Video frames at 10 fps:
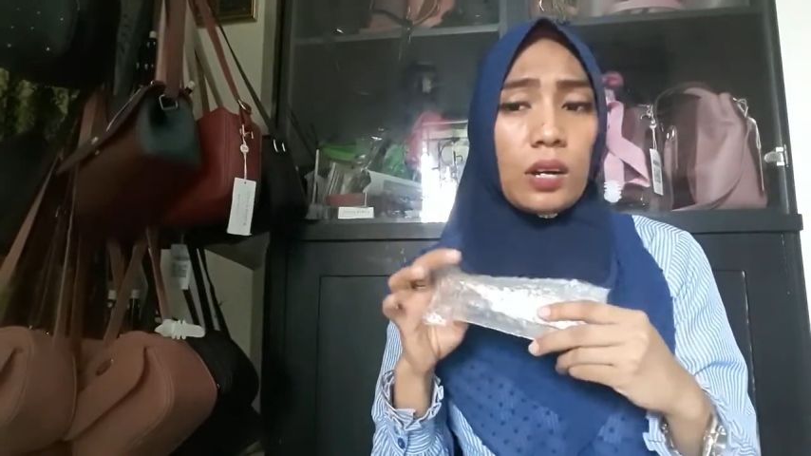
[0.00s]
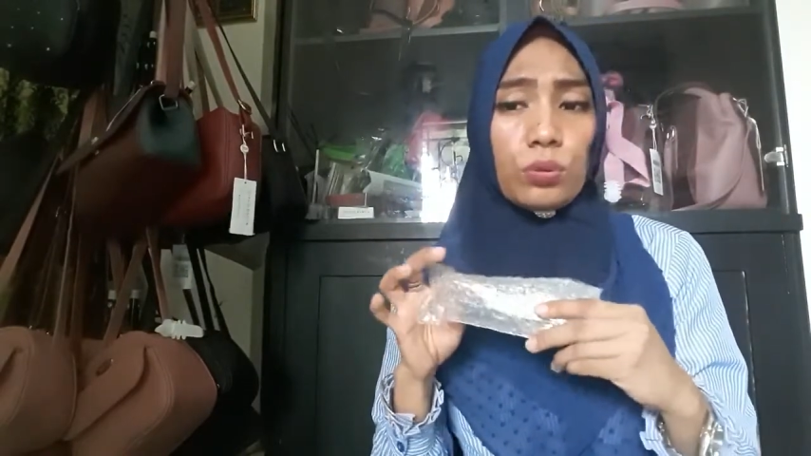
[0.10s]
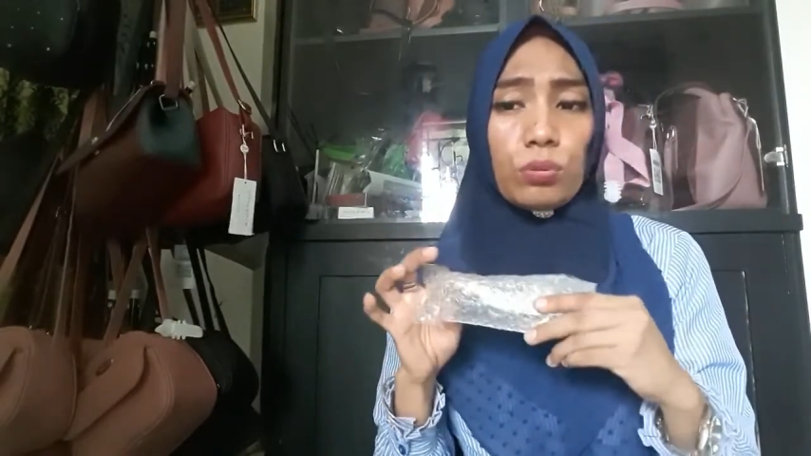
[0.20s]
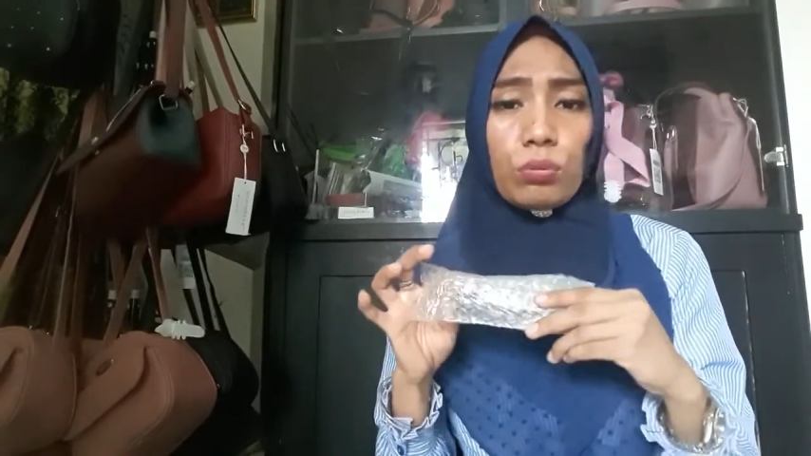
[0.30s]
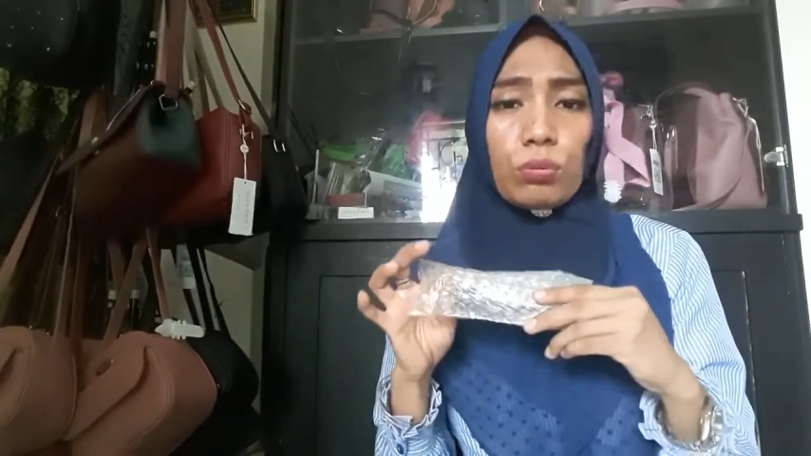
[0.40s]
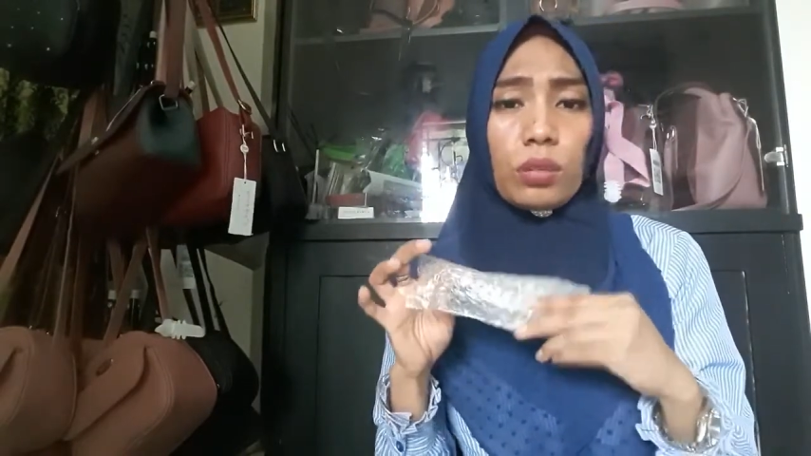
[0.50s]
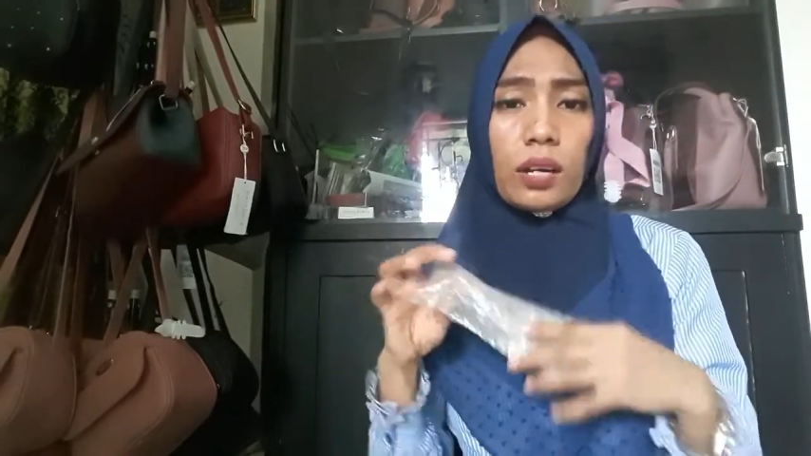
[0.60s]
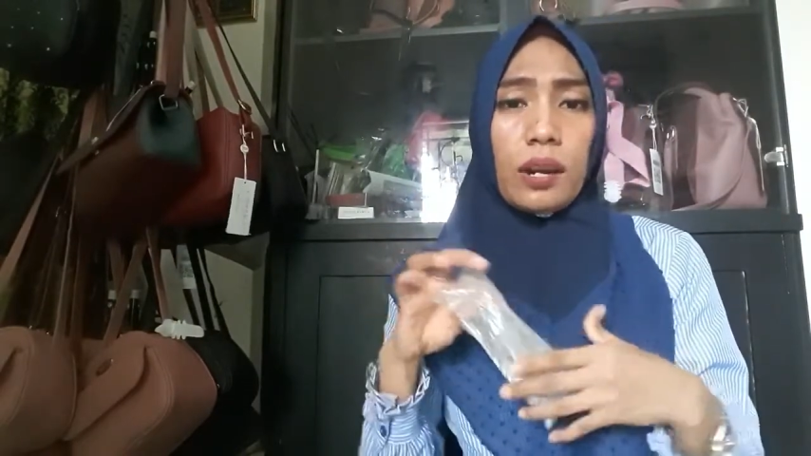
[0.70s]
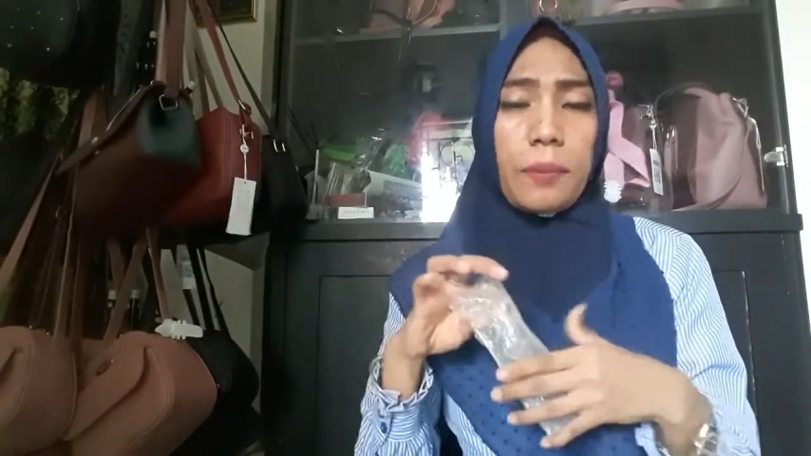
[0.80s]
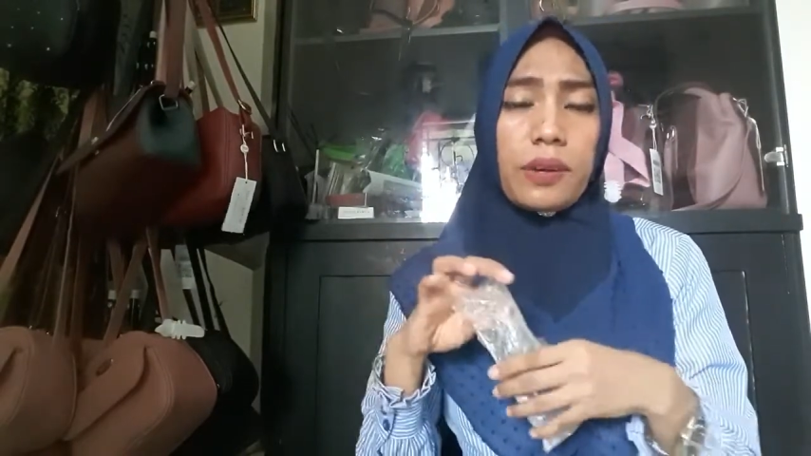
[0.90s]
untuk
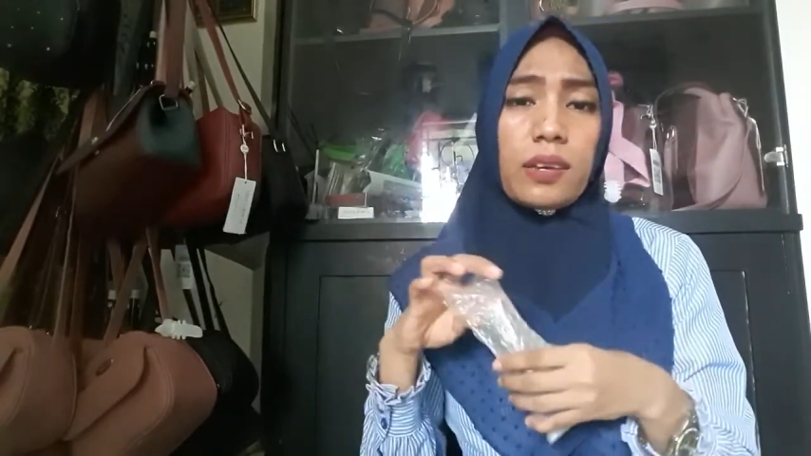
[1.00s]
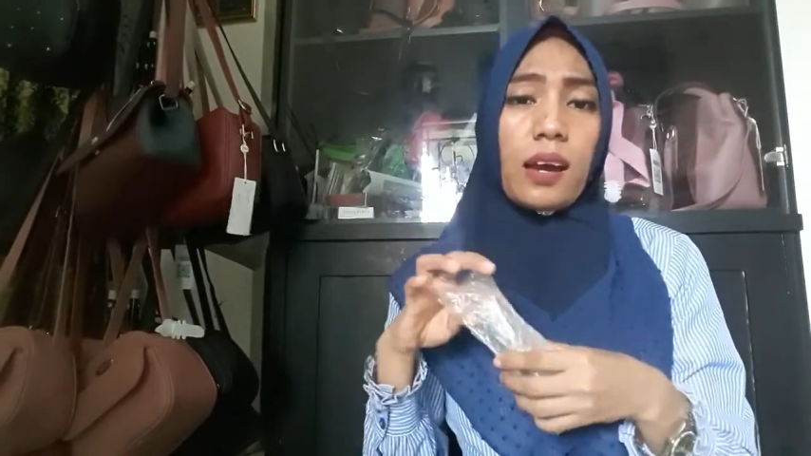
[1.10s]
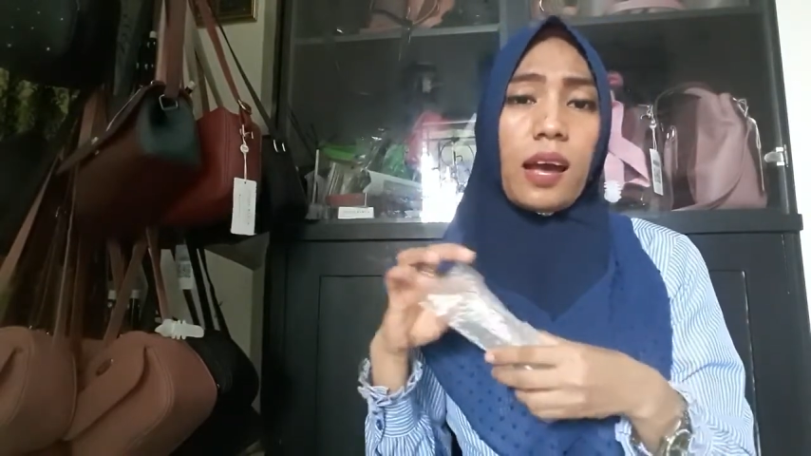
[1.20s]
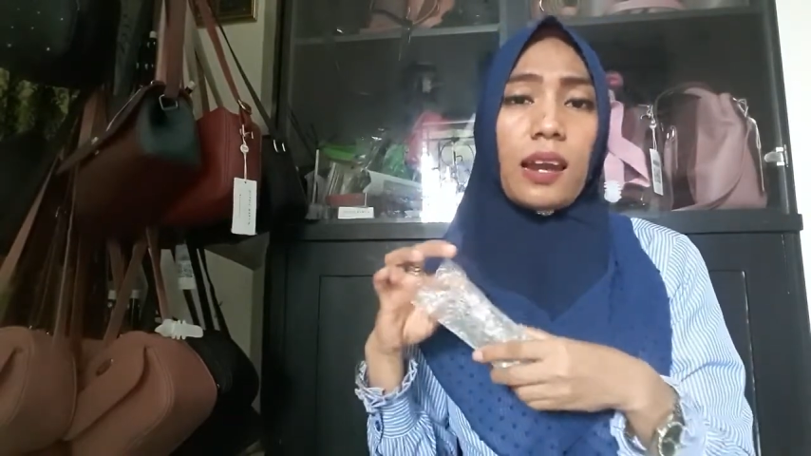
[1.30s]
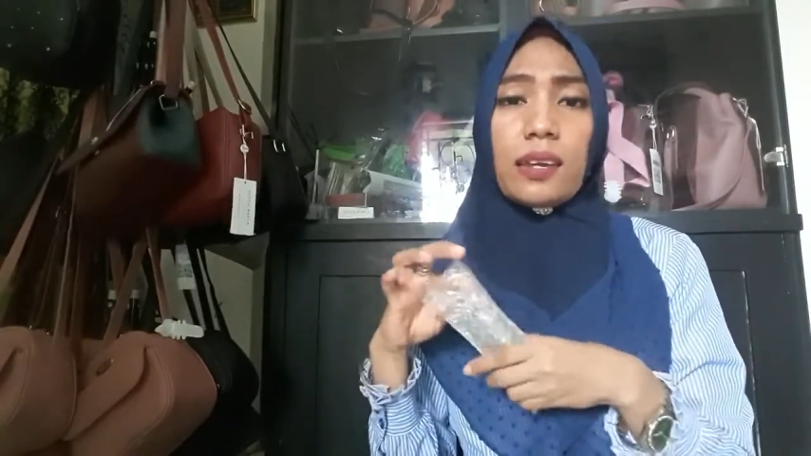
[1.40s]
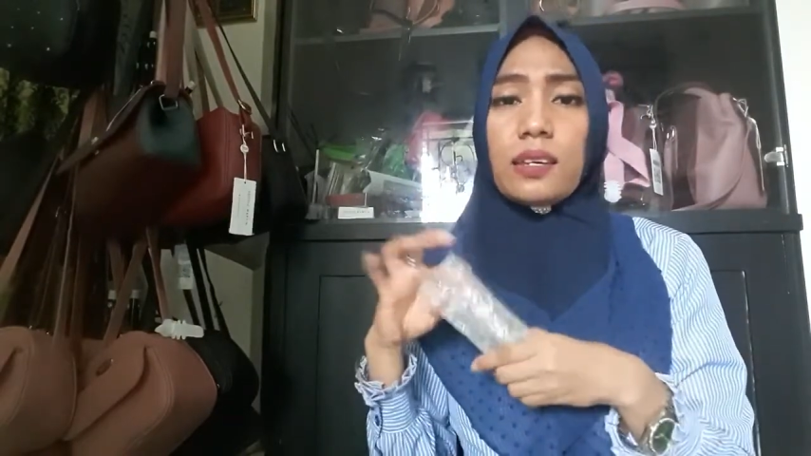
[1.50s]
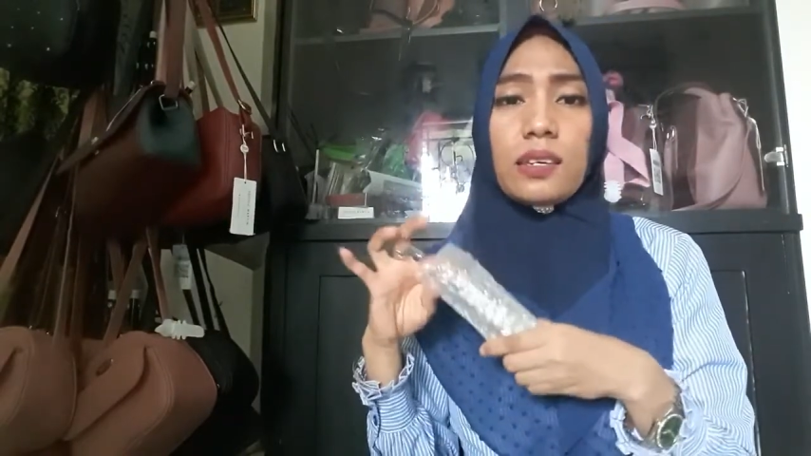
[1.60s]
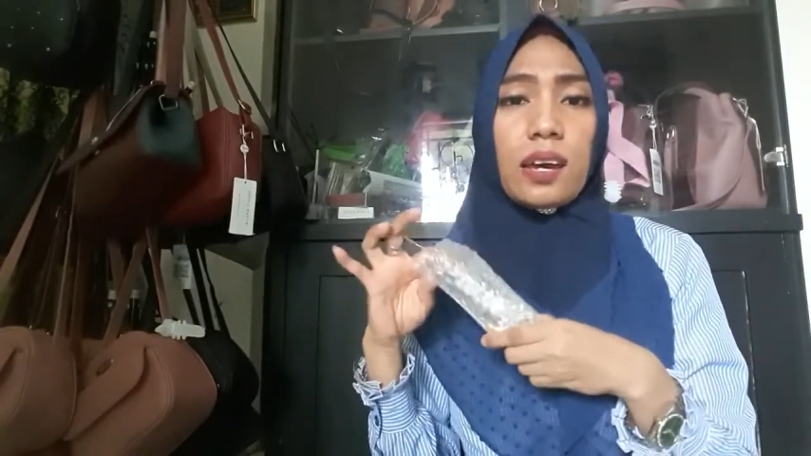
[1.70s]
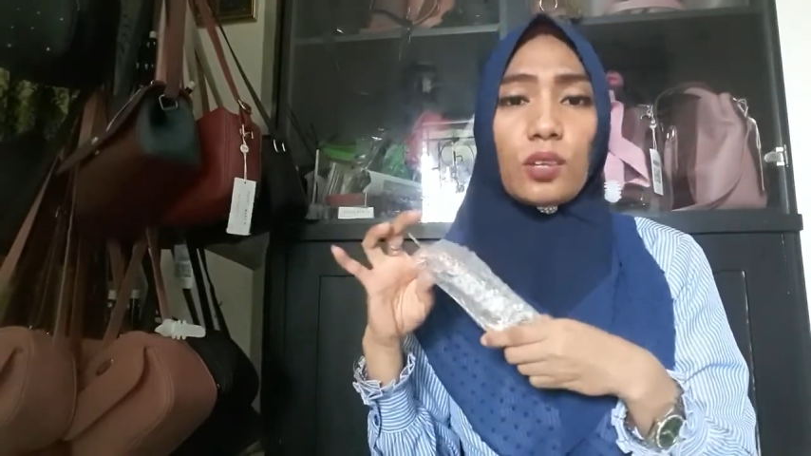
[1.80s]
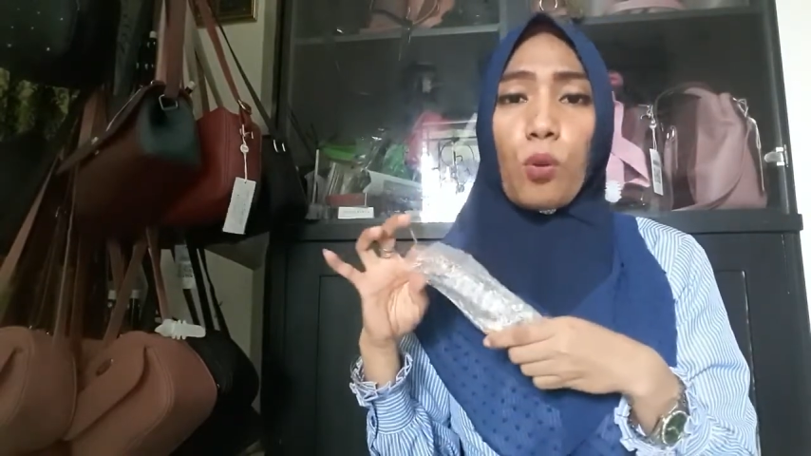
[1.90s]
yang namanya
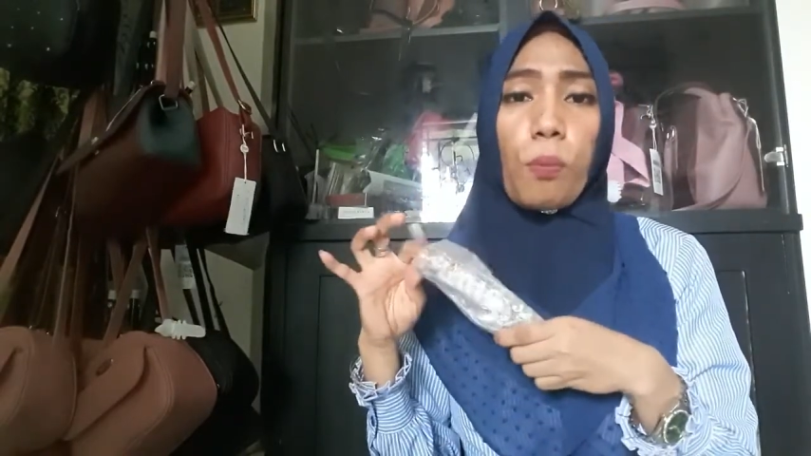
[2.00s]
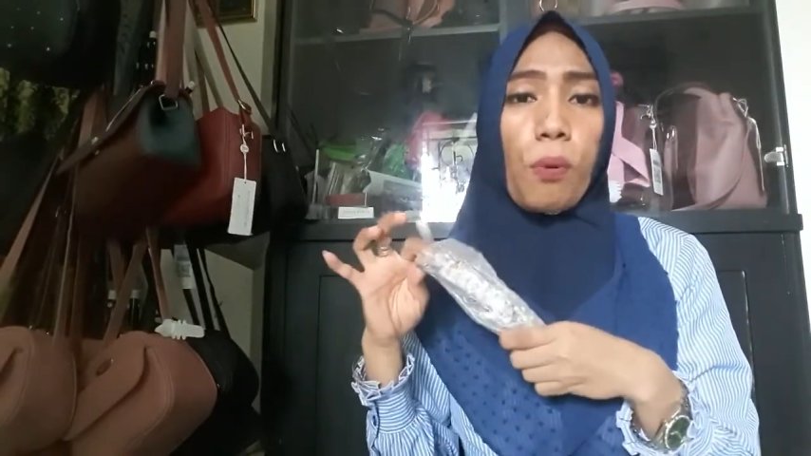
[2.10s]
kalengnya atau